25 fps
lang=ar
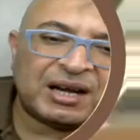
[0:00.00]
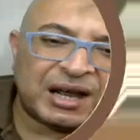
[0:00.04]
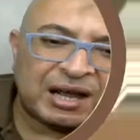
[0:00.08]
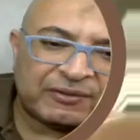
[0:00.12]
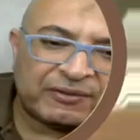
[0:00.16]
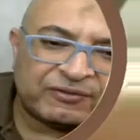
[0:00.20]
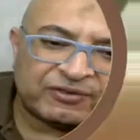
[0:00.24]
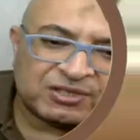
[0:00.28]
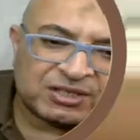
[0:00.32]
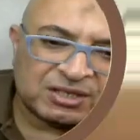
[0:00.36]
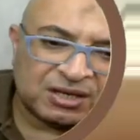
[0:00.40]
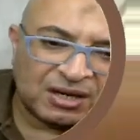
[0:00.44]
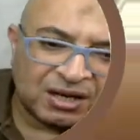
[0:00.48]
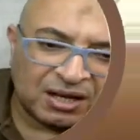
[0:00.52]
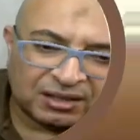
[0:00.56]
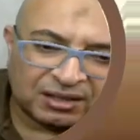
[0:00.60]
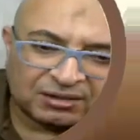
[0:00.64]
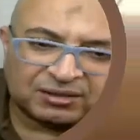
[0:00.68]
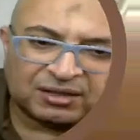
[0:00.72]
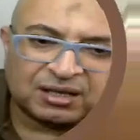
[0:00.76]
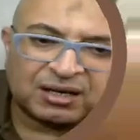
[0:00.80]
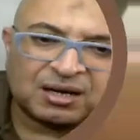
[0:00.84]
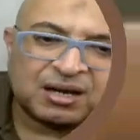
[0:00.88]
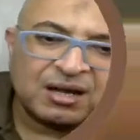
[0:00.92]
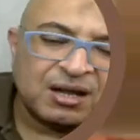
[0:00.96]
الحافز
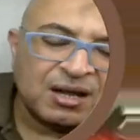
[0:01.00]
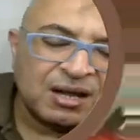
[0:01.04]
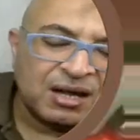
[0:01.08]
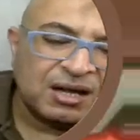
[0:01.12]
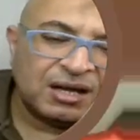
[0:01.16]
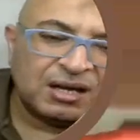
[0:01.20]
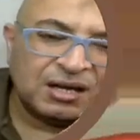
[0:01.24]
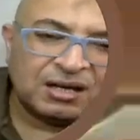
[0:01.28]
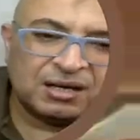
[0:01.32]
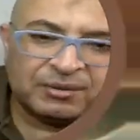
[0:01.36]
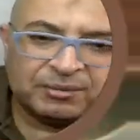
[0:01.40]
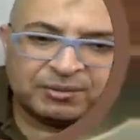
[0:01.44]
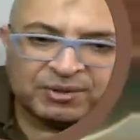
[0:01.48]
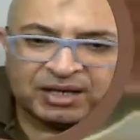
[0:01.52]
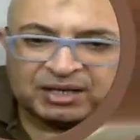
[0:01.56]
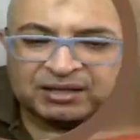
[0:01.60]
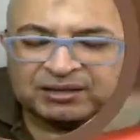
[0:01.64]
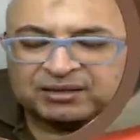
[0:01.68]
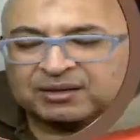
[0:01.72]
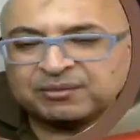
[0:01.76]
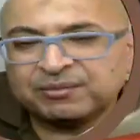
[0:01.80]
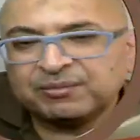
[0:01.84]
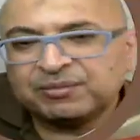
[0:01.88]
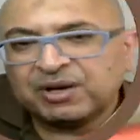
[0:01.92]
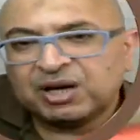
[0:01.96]
الأخضر اللي
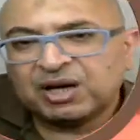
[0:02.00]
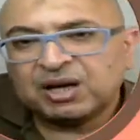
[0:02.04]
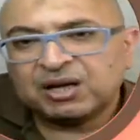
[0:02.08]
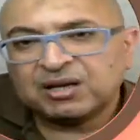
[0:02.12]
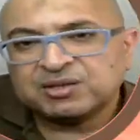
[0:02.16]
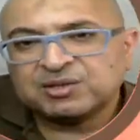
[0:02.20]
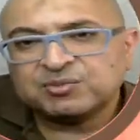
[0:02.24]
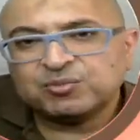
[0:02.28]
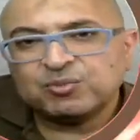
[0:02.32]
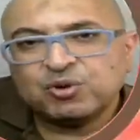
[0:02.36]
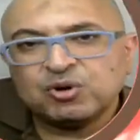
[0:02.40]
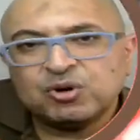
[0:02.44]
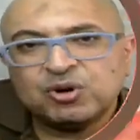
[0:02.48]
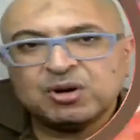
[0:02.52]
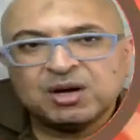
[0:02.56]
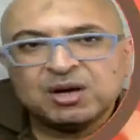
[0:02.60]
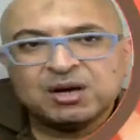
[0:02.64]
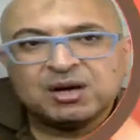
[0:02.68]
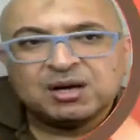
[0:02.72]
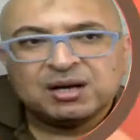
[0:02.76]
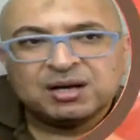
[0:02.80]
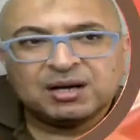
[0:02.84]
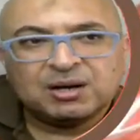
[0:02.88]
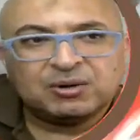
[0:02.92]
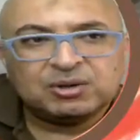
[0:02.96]
بيتم خصمه
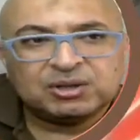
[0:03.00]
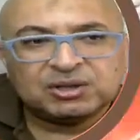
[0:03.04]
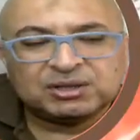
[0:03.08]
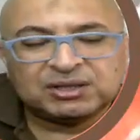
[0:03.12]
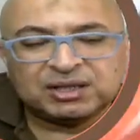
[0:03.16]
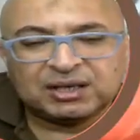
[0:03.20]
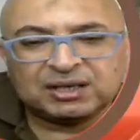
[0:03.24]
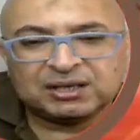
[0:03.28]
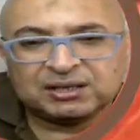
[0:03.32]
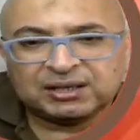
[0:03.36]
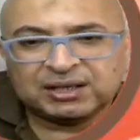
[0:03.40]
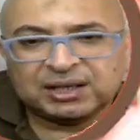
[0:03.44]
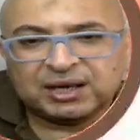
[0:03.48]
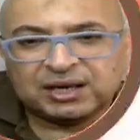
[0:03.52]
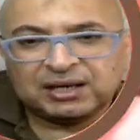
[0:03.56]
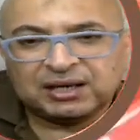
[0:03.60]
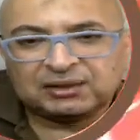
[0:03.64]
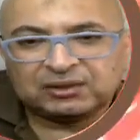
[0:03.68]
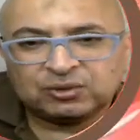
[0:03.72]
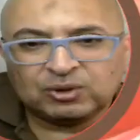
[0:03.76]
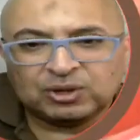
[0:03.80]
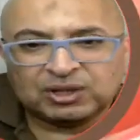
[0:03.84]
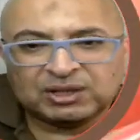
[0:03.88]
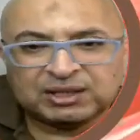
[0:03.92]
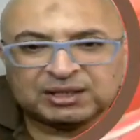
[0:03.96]
لو أنت
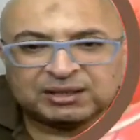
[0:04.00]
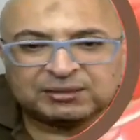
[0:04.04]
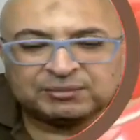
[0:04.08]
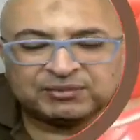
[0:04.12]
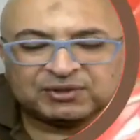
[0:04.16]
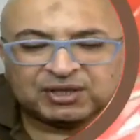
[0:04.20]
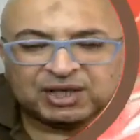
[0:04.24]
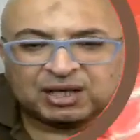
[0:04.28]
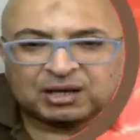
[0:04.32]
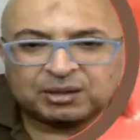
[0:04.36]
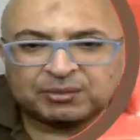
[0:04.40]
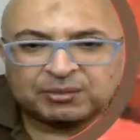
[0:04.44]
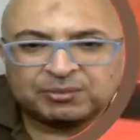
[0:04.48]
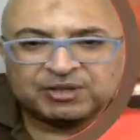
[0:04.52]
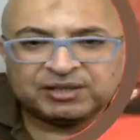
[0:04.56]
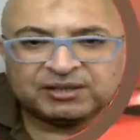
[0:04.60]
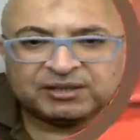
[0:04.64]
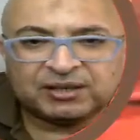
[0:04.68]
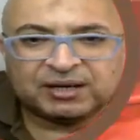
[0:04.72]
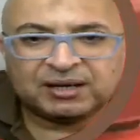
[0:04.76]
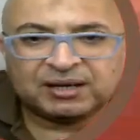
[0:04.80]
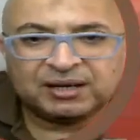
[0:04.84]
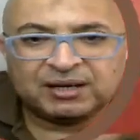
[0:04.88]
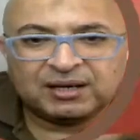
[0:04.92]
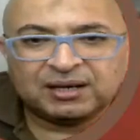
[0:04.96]
دخلت وقدمت
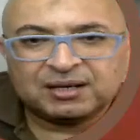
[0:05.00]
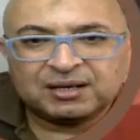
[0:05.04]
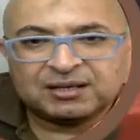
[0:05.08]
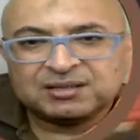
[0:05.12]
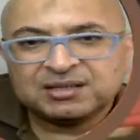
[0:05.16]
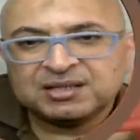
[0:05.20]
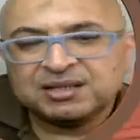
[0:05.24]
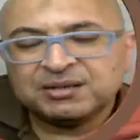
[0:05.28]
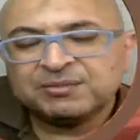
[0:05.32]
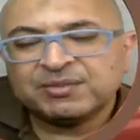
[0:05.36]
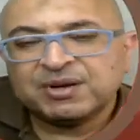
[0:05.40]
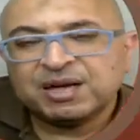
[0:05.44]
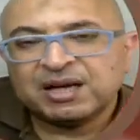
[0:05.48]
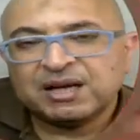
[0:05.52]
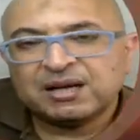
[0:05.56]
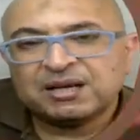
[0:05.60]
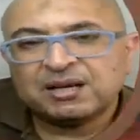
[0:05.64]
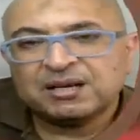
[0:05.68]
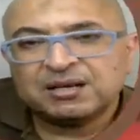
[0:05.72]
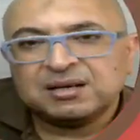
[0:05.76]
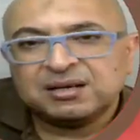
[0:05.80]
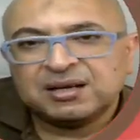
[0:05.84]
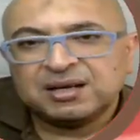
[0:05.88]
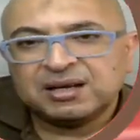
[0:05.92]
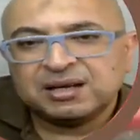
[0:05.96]
عربيتك القديمة
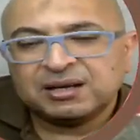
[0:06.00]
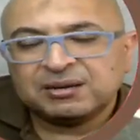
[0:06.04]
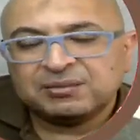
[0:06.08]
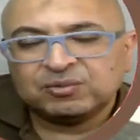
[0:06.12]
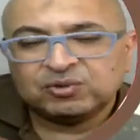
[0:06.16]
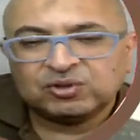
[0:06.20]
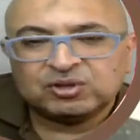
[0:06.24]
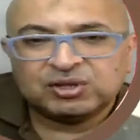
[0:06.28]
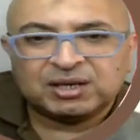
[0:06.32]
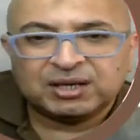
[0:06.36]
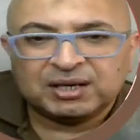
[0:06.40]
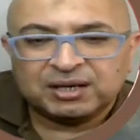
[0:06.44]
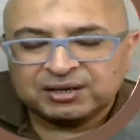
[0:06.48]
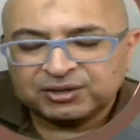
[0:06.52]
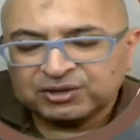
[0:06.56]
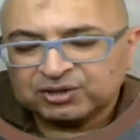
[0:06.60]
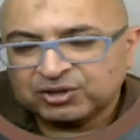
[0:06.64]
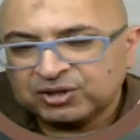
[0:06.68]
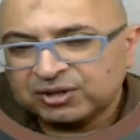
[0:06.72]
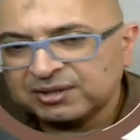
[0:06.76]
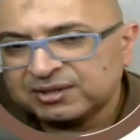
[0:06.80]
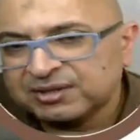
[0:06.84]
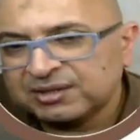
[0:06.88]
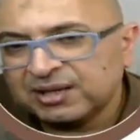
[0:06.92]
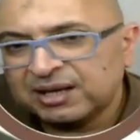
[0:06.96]
اللي هي موديل
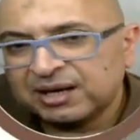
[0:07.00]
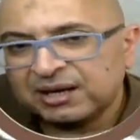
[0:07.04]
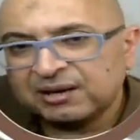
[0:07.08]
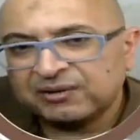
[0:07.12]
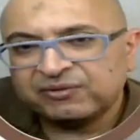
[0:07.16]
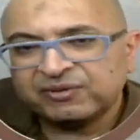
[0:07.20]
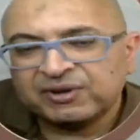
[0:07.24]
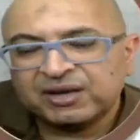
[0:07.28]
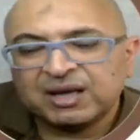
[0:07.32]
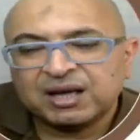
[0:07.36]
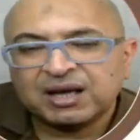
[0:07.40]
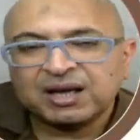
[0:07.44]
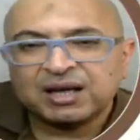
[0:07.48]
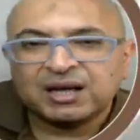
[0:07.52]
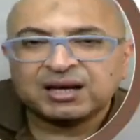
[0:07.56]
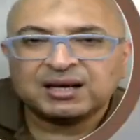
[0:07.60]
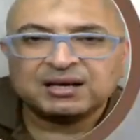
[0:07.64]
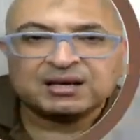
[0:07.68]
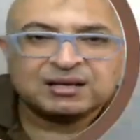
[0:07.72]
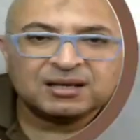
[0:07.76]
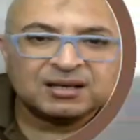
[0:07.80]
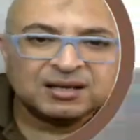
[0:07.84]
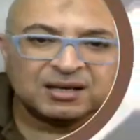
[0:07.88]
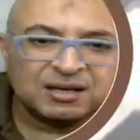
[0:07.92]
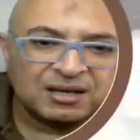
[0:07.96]
20 سنة
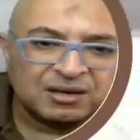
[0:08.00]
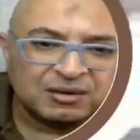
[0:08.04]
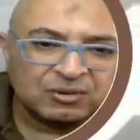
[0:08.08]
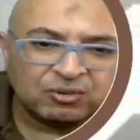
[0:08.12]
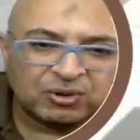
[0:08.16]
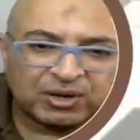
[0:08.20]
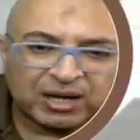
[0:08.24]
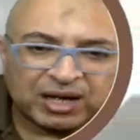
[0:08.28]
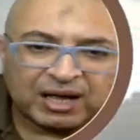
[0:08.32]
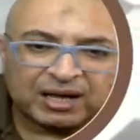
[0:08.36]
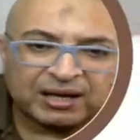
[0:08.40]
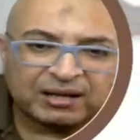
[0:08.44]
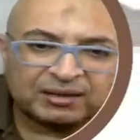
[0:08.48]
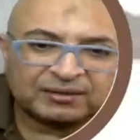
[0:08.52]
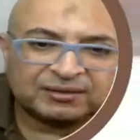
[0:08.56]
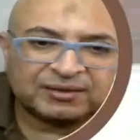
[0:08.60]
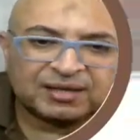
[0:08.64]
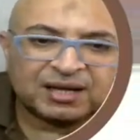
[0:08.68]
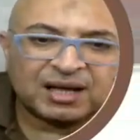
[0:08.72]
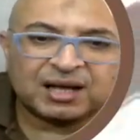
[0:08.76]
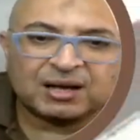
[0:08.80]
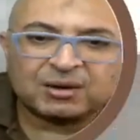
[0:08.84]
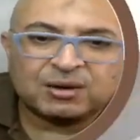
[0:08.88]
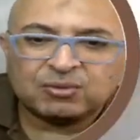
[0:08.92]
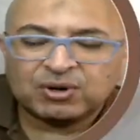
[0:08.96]
فأقل
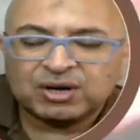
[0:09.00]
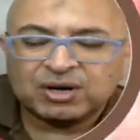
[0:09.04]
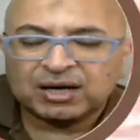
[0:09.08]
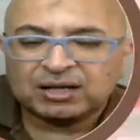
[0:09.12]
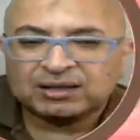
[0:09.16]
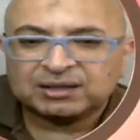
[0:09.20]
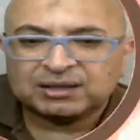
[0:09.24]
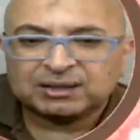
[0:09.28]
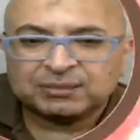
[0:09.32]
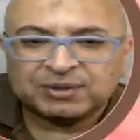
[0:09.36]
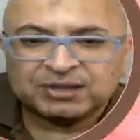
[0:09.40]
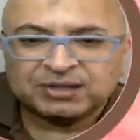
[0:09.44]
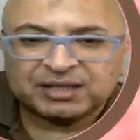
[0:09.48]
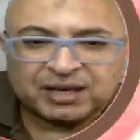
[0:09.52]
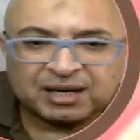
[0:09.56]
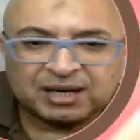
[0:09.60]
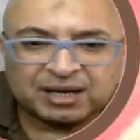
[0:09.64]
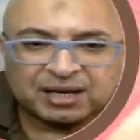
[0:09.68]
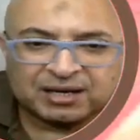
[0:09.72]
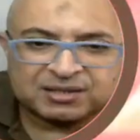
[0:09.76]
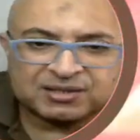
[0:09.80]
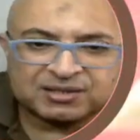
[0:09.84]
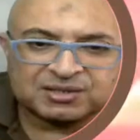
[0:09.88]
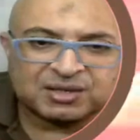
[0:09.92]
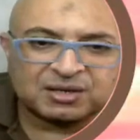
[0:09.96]
وكهنتها وخدت
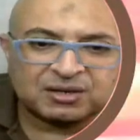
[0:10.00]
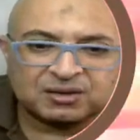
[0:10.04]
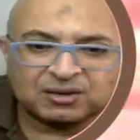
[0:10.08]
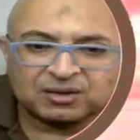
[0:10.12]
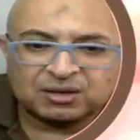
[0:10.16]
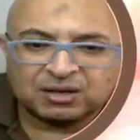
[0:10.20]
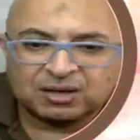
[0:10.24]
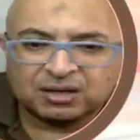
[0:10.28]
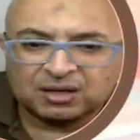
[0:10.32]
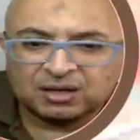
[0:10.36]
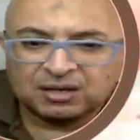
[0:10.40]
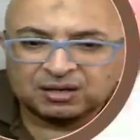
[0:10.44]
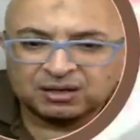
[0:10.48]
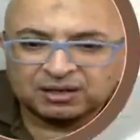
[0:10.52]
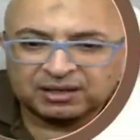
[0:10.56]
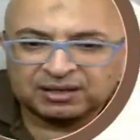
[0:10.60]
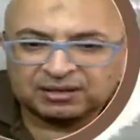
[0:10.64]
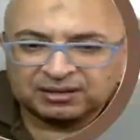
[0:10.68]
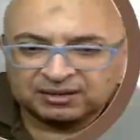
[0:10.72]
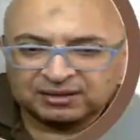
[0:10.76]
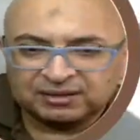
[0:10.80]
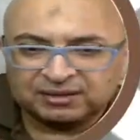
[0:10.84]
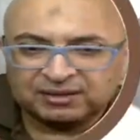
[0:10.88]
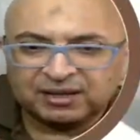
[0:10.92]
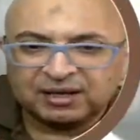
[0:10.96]
بدلها سيارة
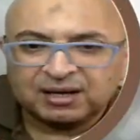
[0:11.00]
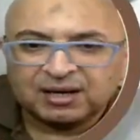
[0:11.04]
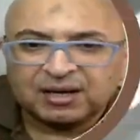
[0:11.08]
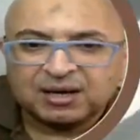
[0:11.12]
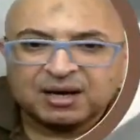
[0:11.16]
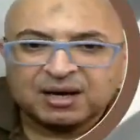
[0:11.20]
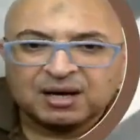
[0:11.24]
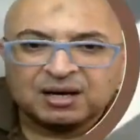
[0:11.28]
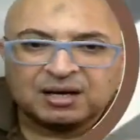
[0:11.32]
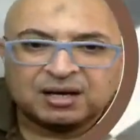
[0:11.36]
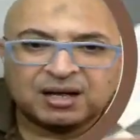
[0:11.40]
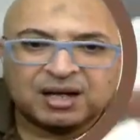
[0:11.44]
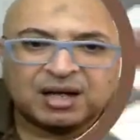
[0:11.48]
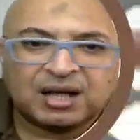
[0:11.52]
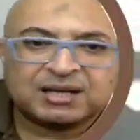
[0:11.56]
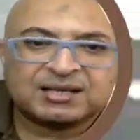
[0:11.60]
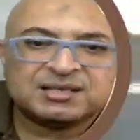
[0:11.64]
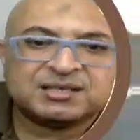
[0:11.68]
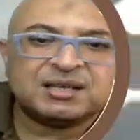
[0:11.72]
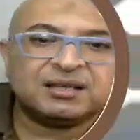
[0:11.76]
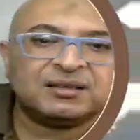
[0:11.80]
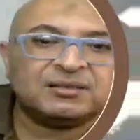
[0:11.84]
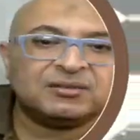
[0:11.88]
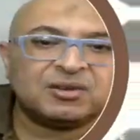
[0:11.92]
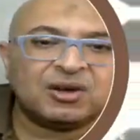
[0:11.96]
جديدة آه،
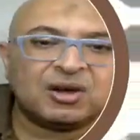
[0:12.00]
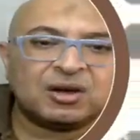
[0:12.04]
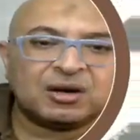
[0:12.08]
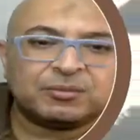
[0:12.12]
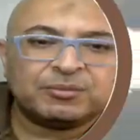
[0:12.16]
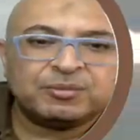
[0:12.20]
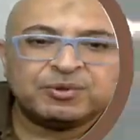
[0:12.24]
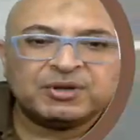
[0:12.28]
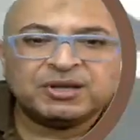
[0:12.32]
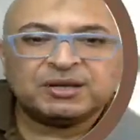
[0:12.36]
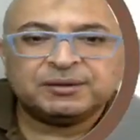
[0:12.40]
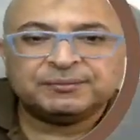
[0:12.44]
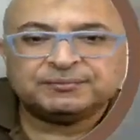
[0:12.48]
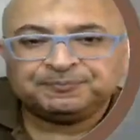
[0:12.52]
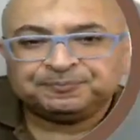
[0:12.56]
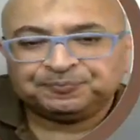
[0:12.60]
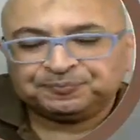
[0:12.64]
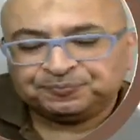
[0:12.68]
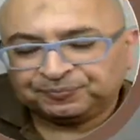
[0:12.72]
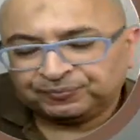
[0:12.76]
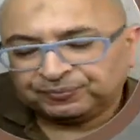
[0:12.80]
أكسنت ار بي